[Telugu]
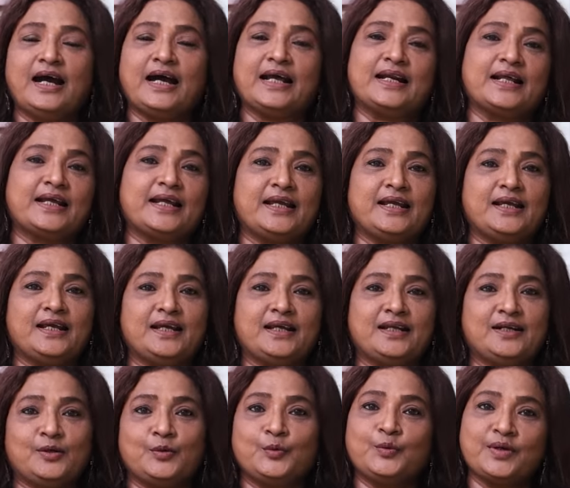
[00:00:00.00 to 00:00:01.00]
అలాగే
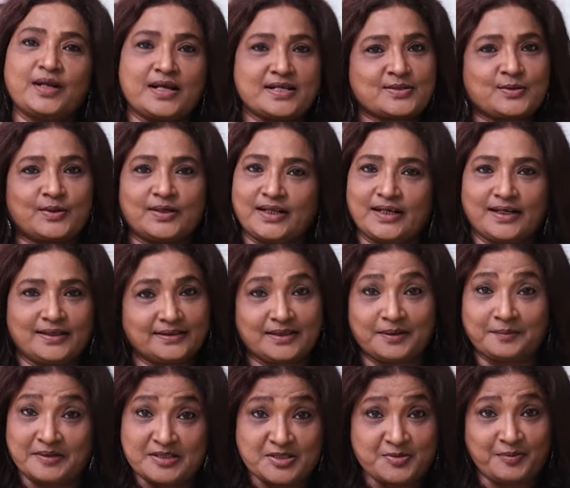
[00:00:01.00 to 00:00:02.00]
నూనె రాసుకోవడాలు
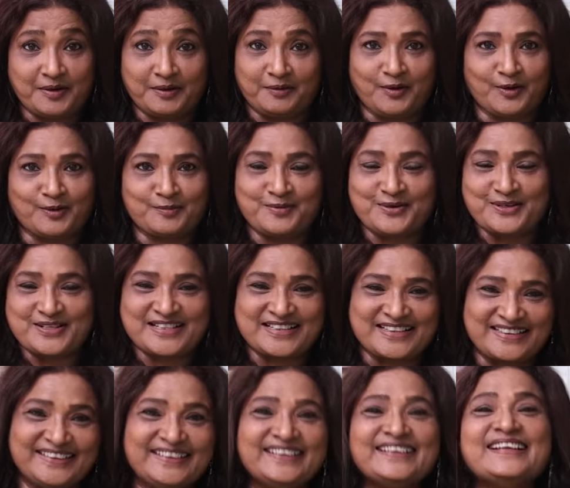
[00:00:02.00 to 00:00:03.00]
అందరూ మర్చిపోయాం
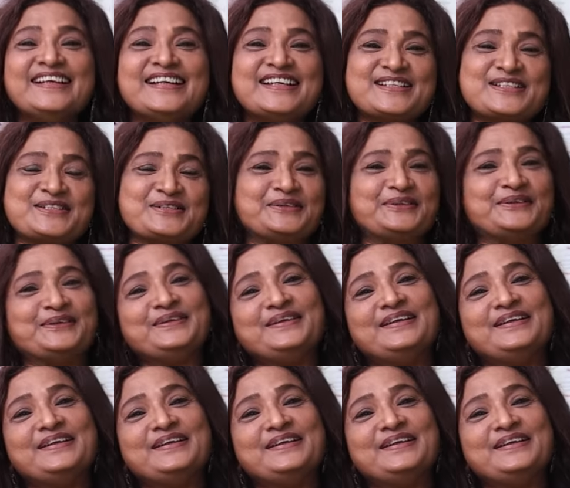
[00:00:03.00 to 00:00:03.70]
ఆల్మోస్ట్ సో